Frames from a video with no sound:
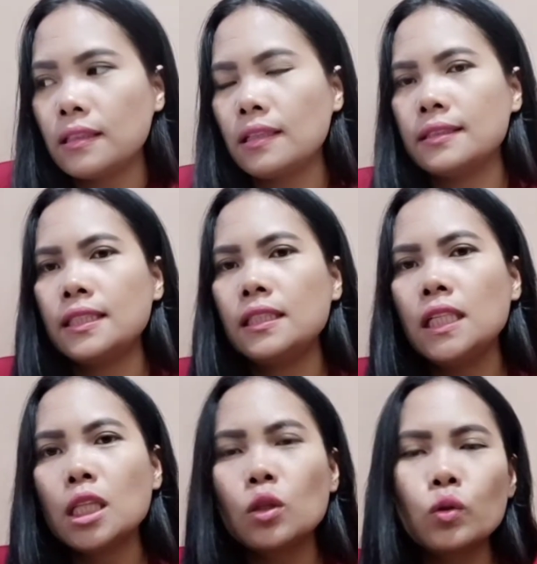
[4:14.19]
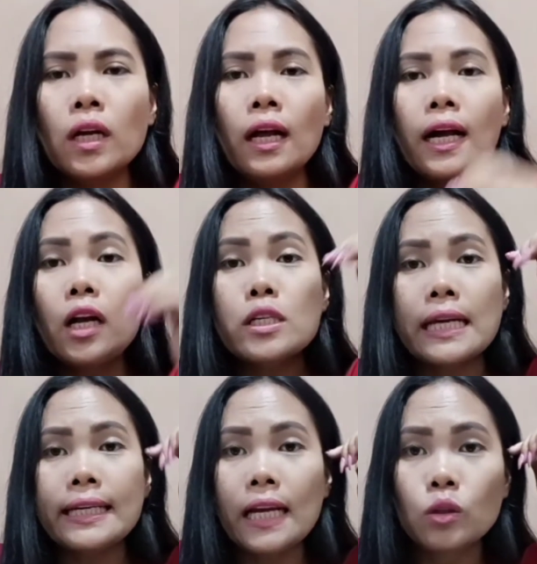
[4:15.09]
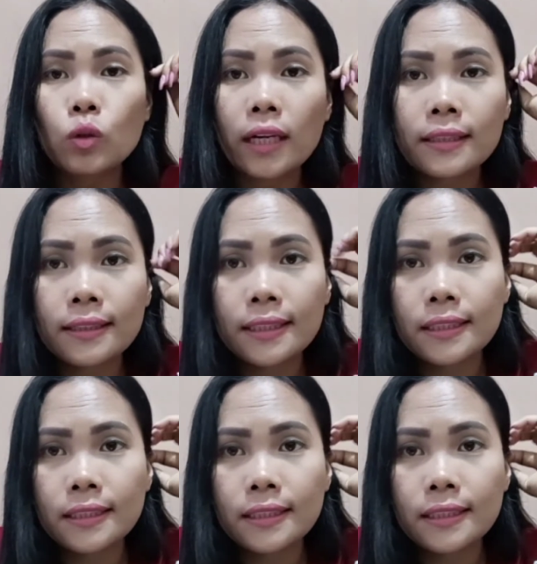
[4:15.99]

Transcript: Nah, jadi itu kalau saya itu kan